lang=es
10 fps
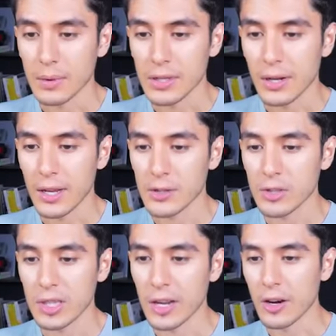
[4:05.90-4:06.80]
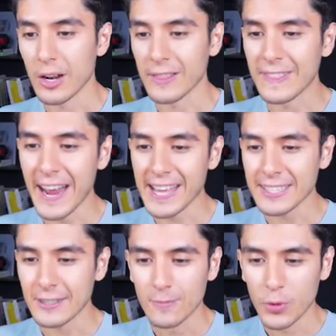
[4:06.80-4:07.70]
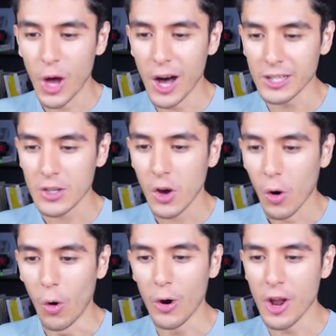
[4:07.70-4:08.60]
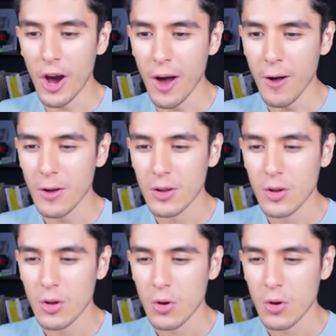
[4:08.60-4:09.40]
Vamos a ver qué hay en su interior. En 3, 2, 1...